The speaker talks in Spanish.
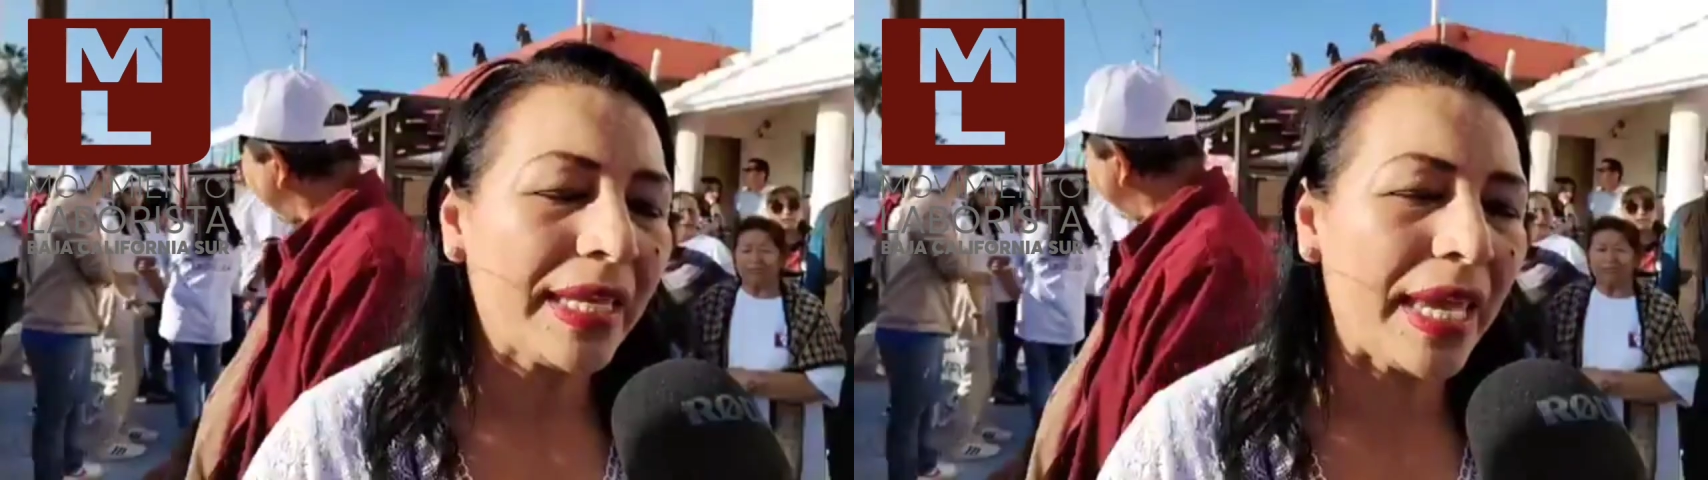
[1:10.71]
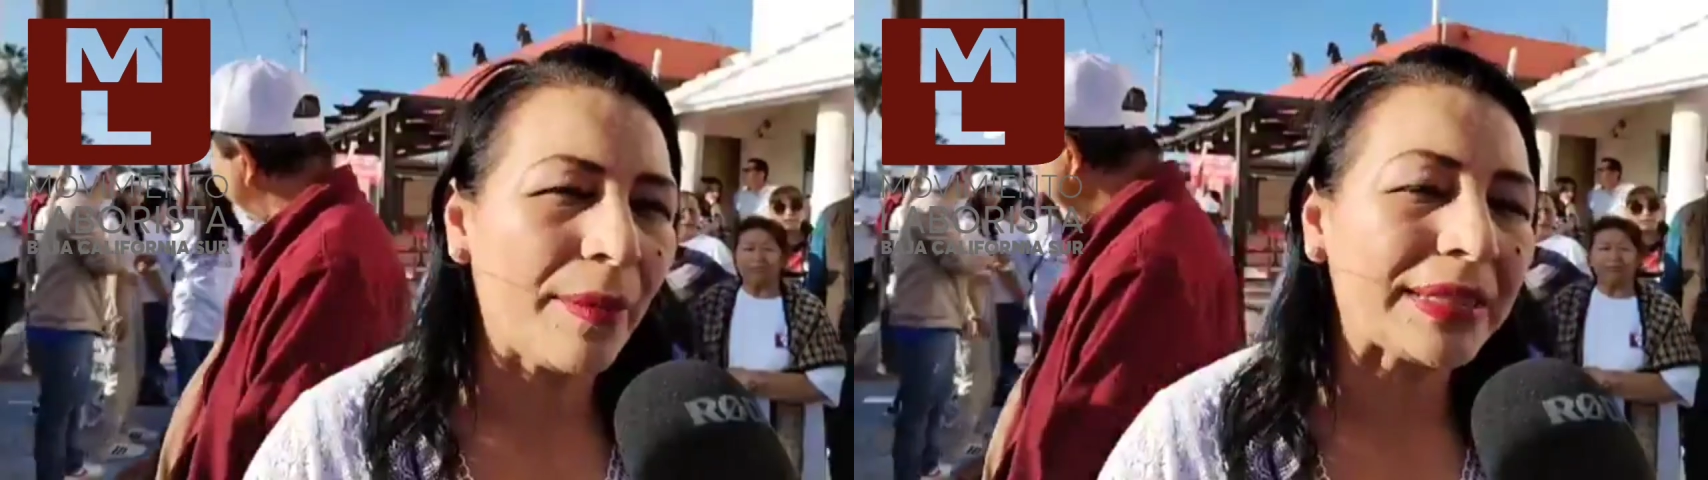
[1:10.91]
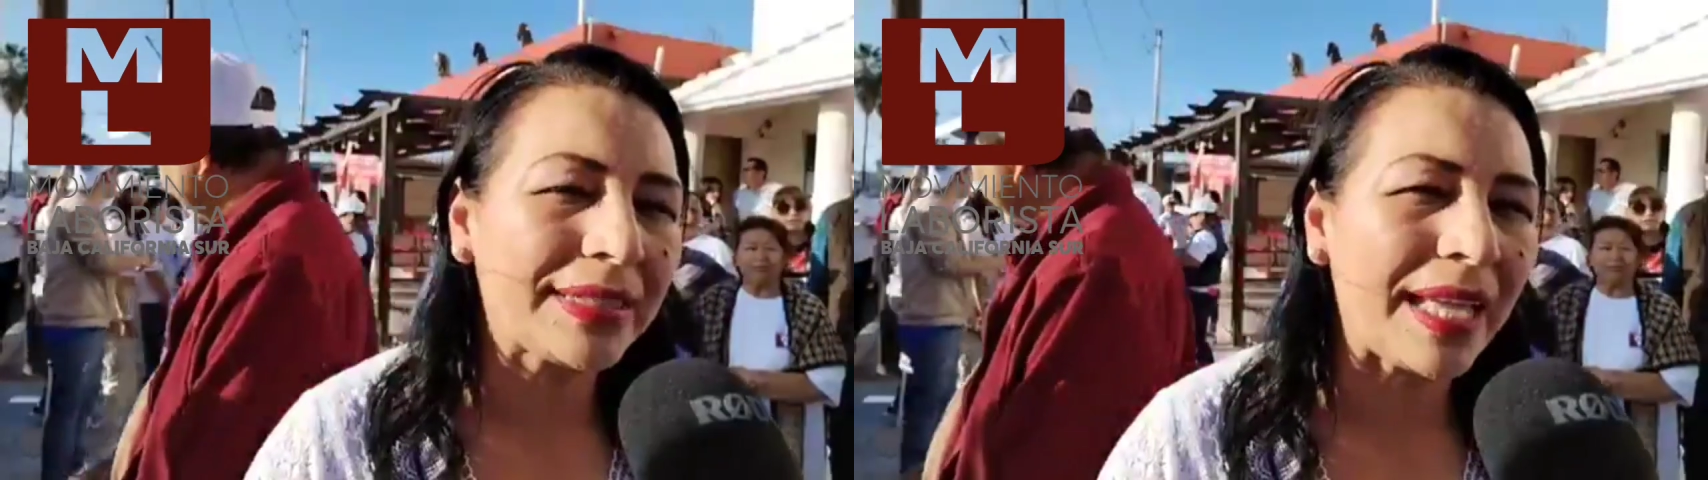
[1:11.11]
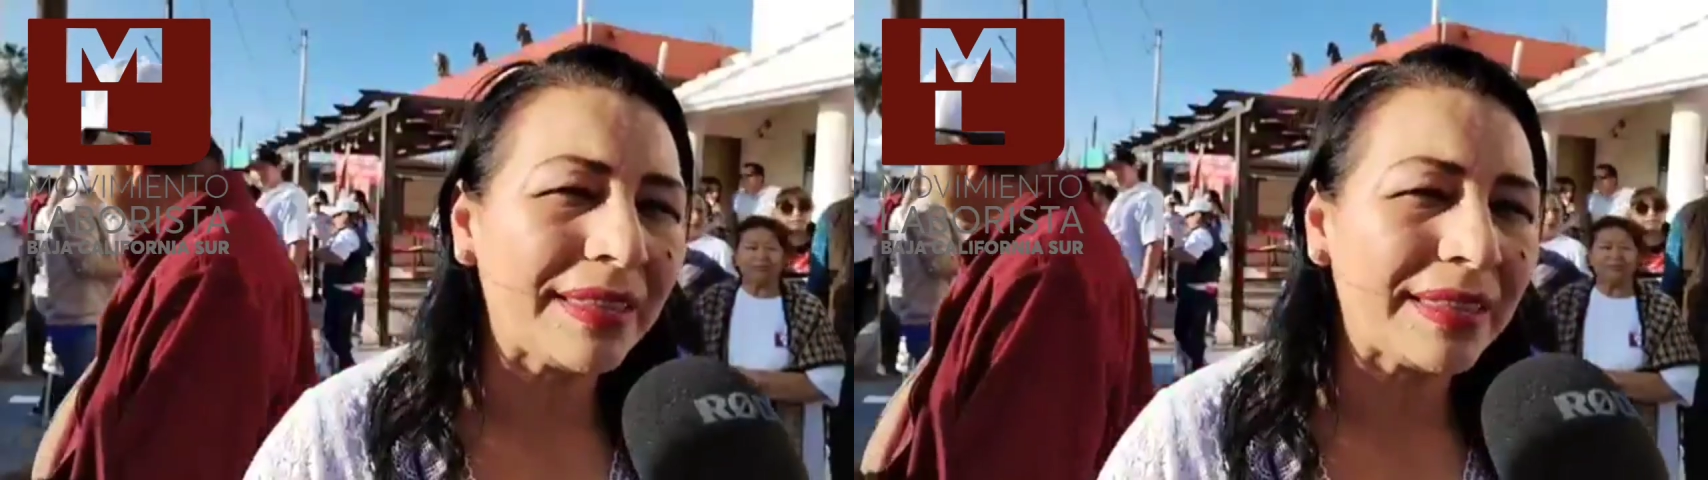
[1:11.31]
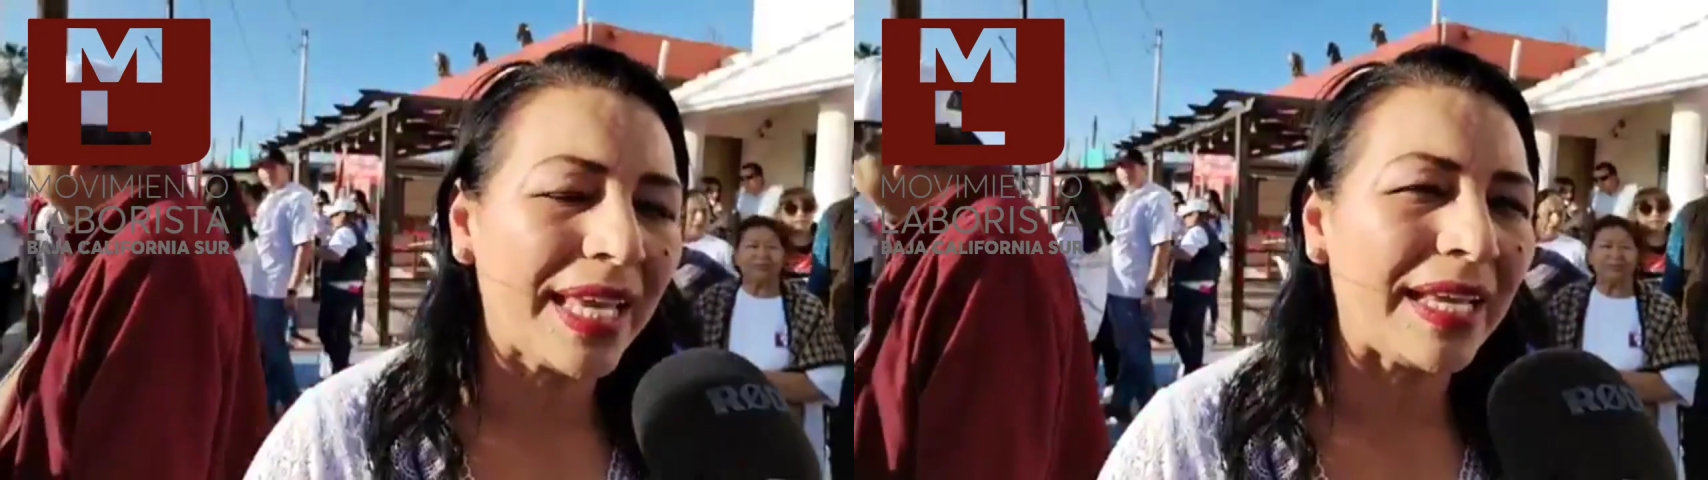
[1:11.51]
que
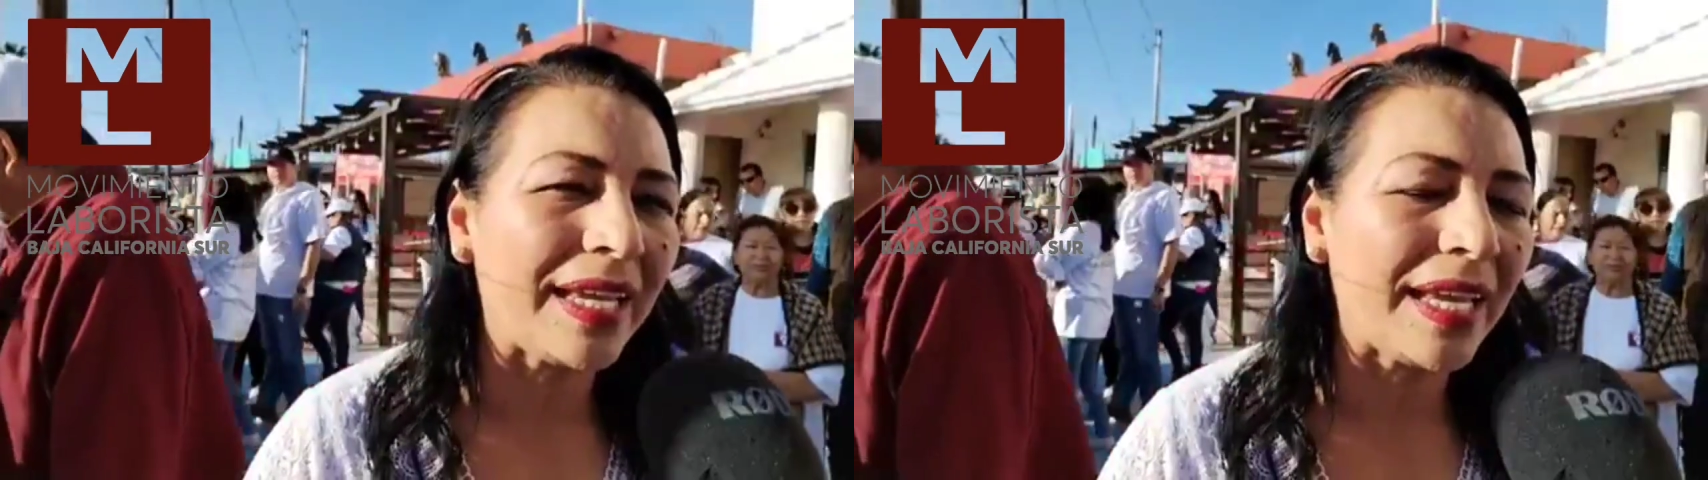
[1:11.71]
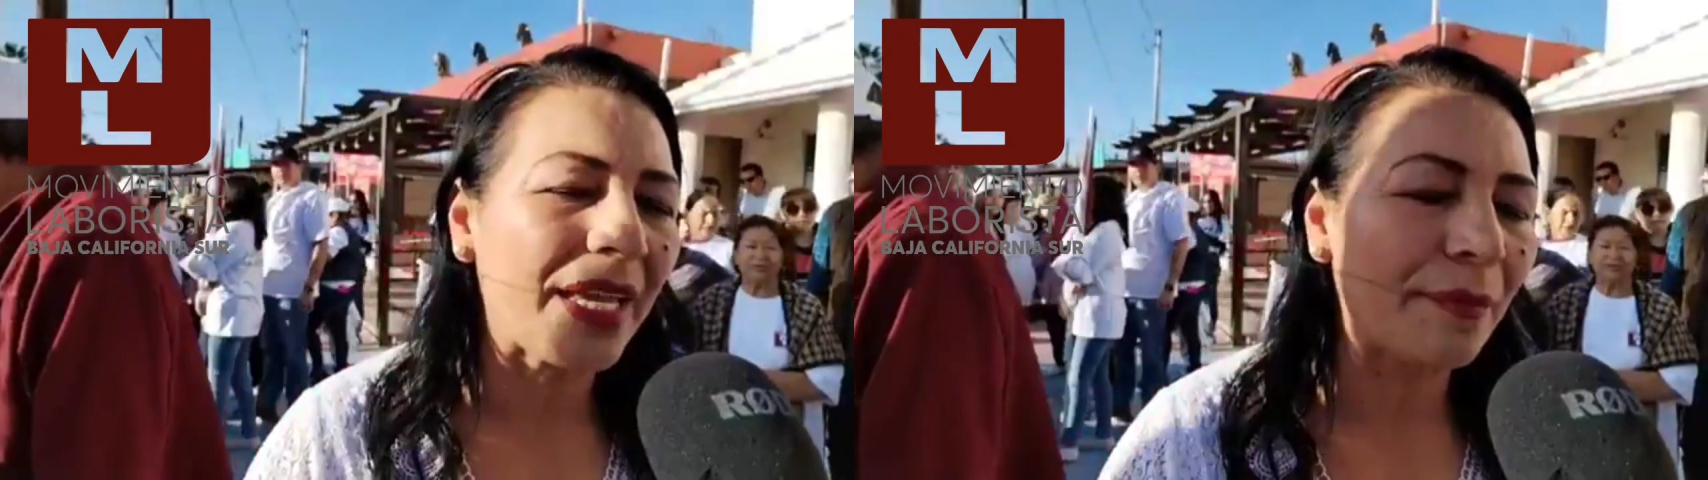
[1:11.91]
bastante